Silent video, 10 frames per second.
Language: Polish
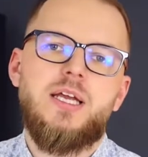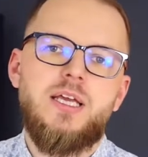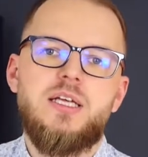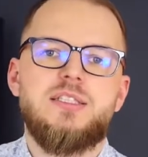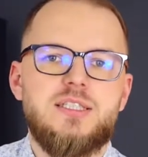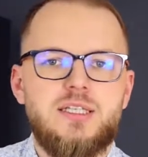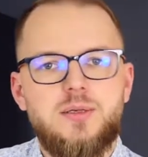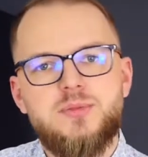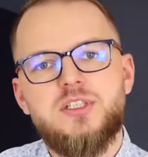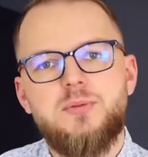I
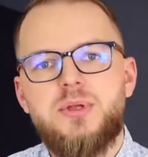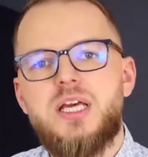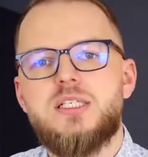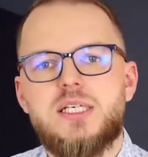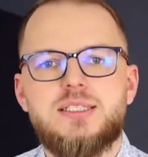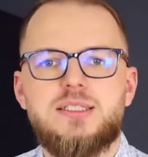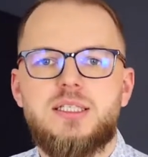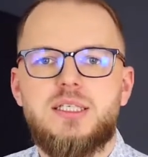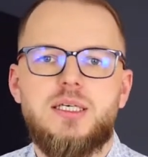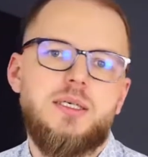zadajemy sobie 5 razy
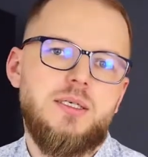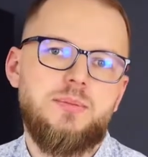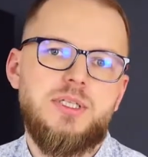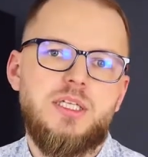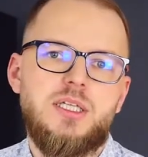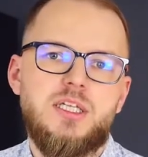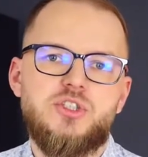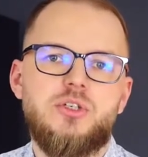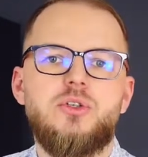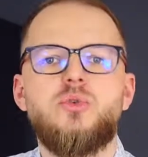takie takie e, pytanie
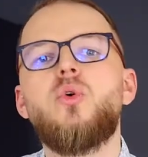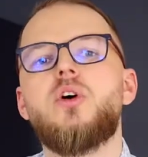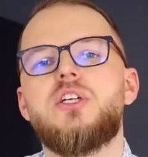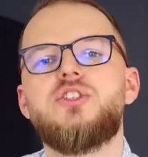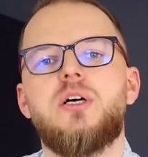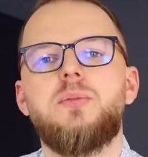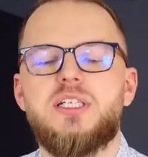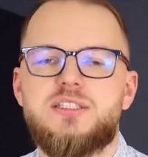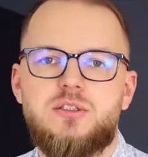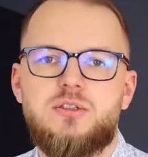dlaczego i tu określamy
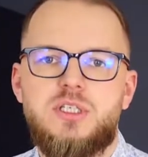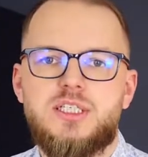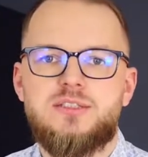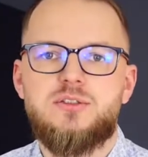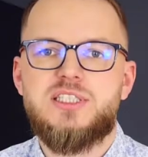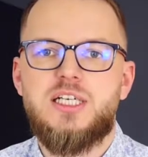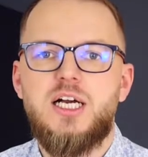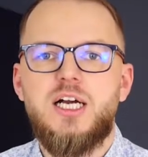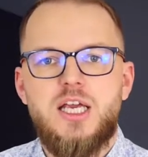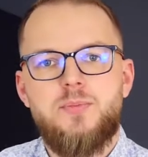jasno, jasno cel.
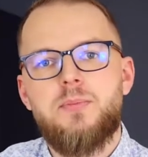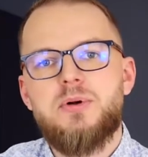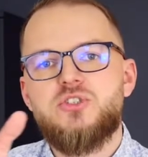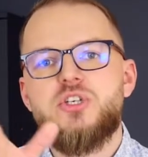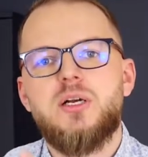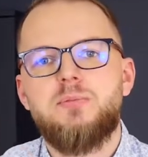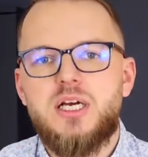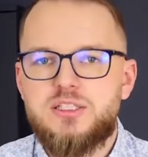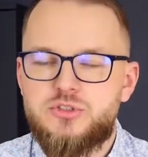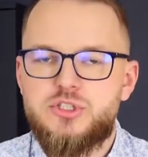I popatrzcie, jak
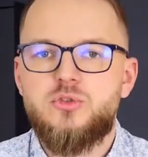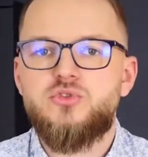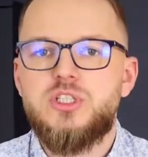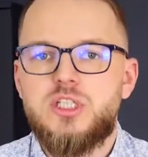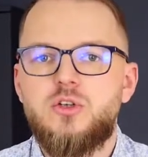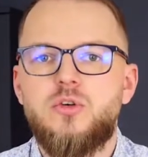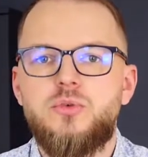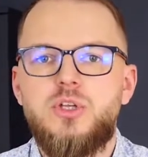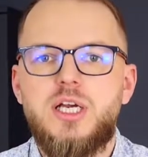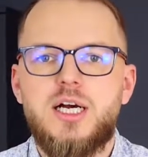bardzo się różni ten
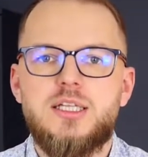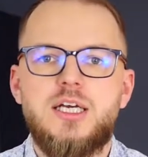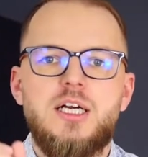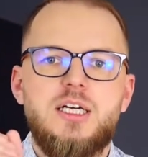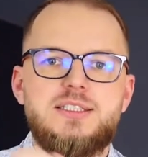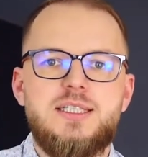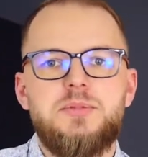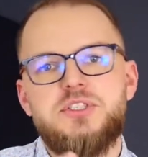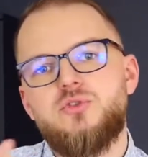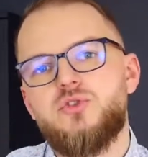komunikat, chcę
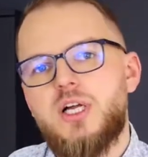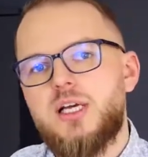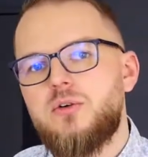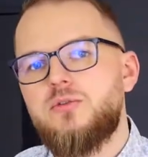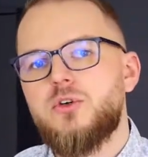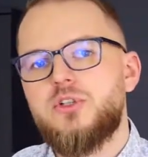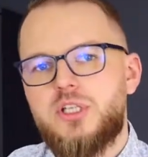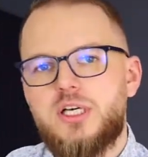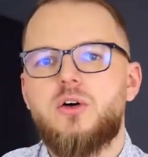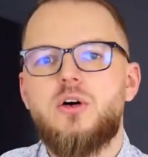mieć dużo lajków, od
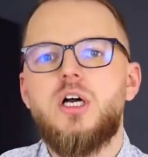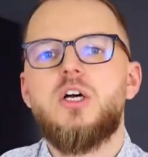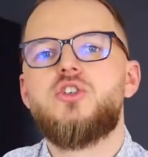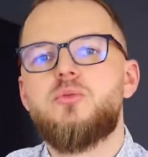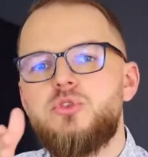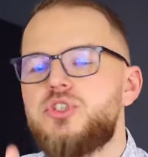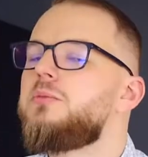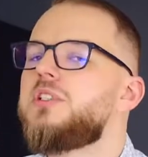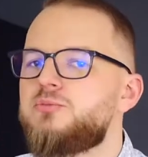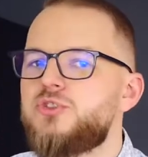tego, że
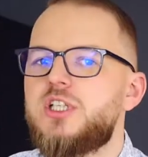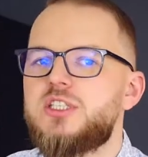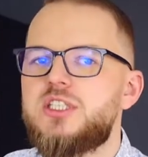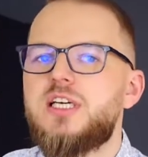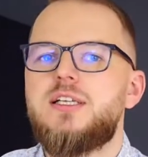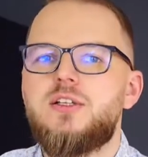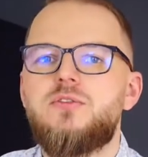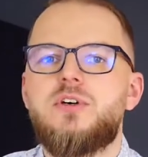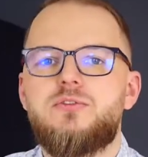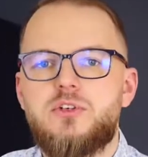musimy sprzedać dany
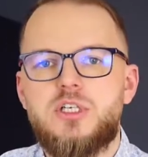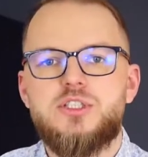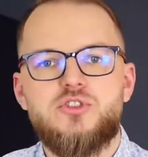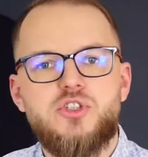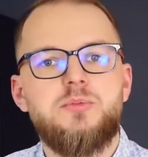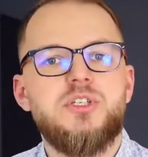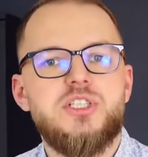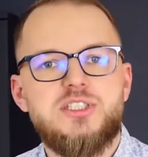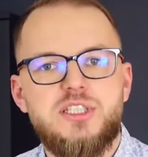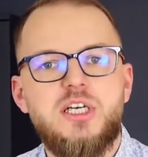towar w okresie 3
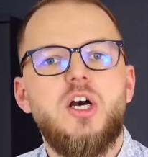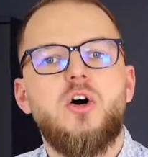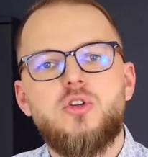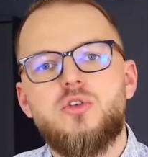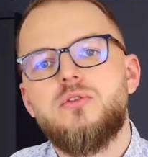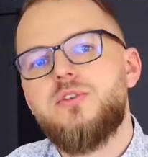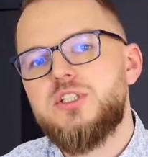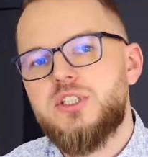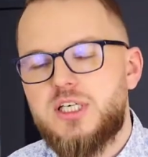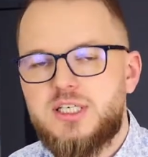miesięcy, odkąd
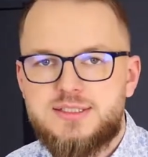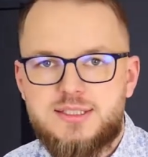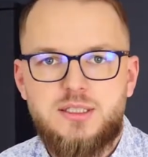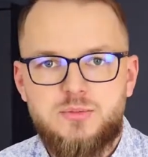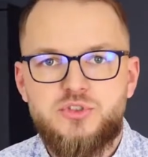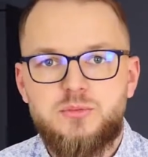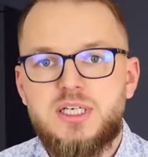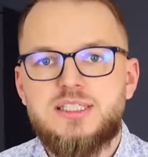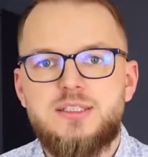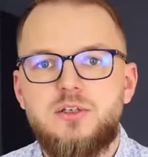wejdzie na stan na przykład
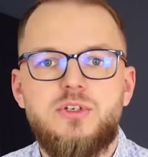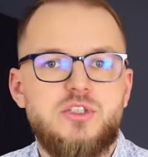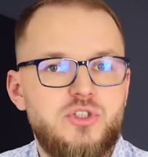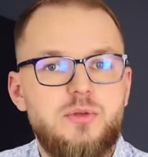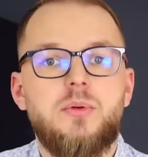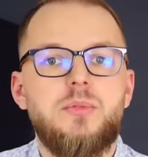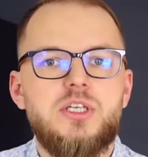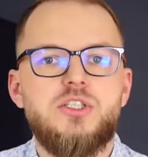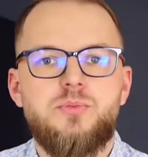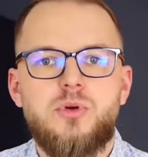magazynowy, jeżeli mamy
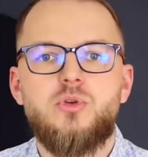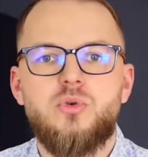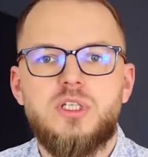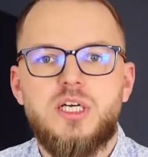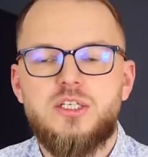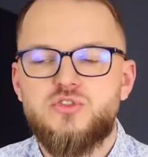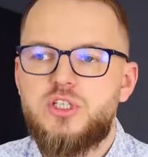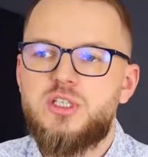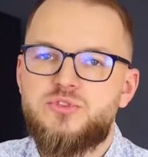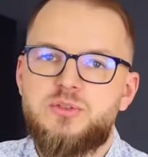jakiś produkt, tak?
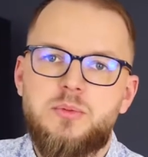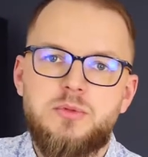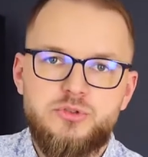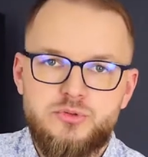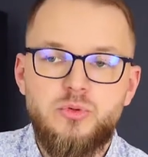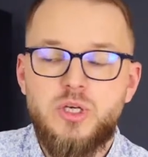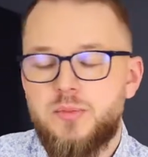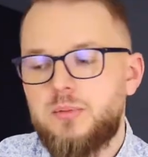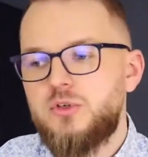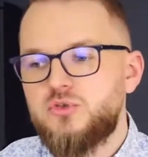jeżeli na przykład mamy usługi,
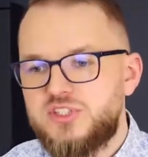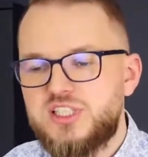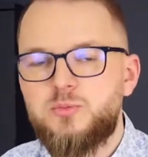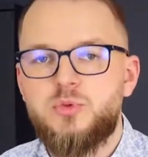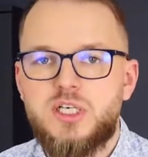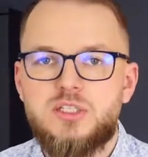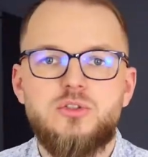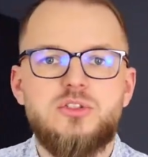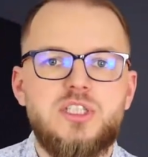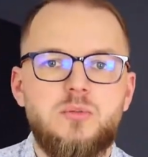mamy już zespół, tak? to
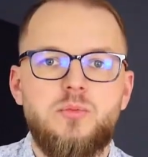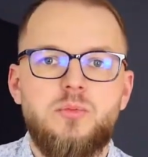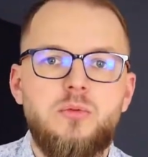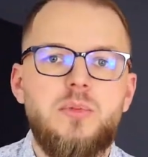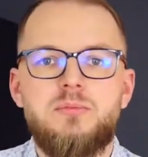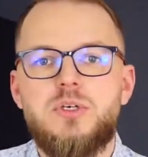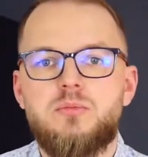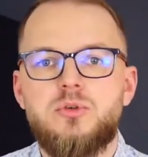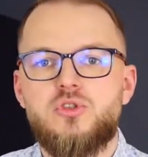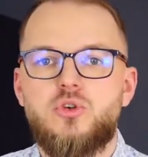to samo, bo mamy
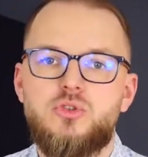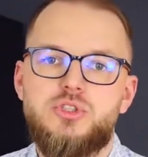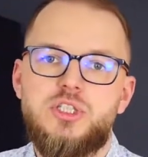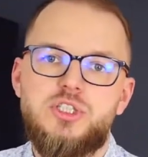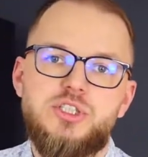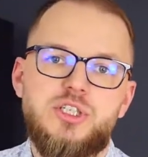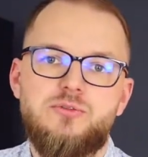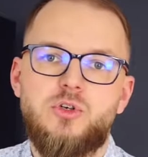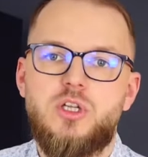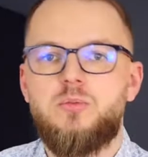roboczo godziny dzisiaj
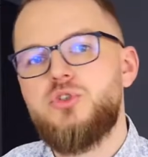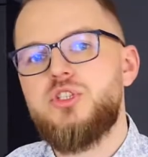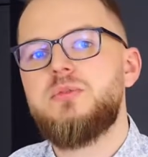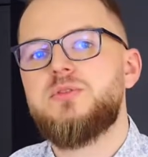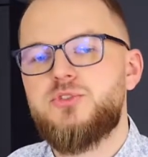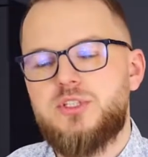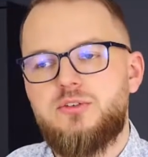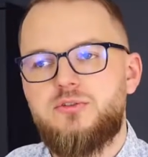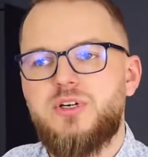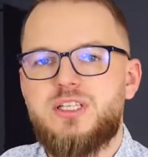wolne. Musimy sprzedać
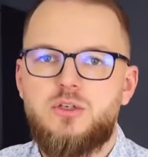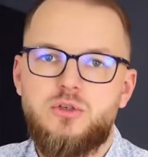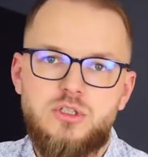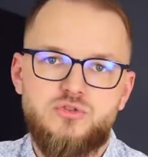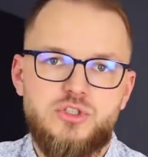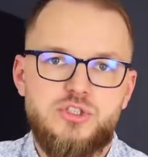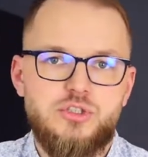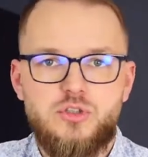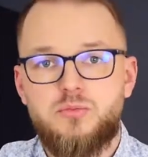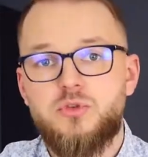dwa tygodnie,
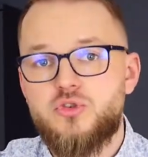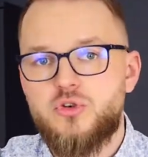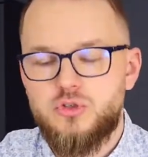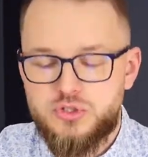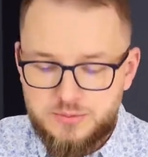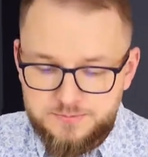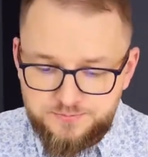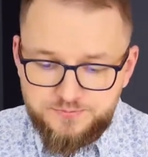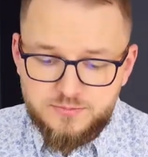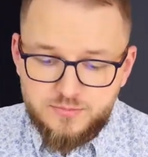60 roboczo godzin
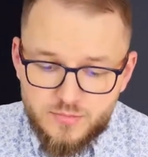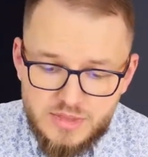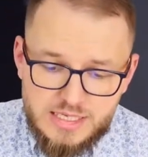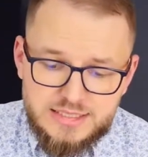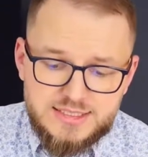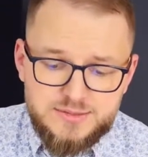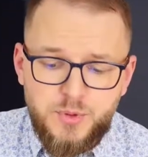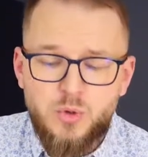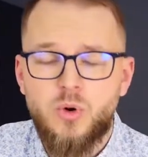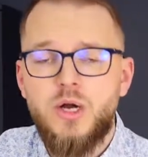
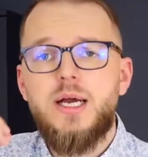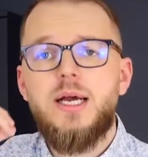zespołu.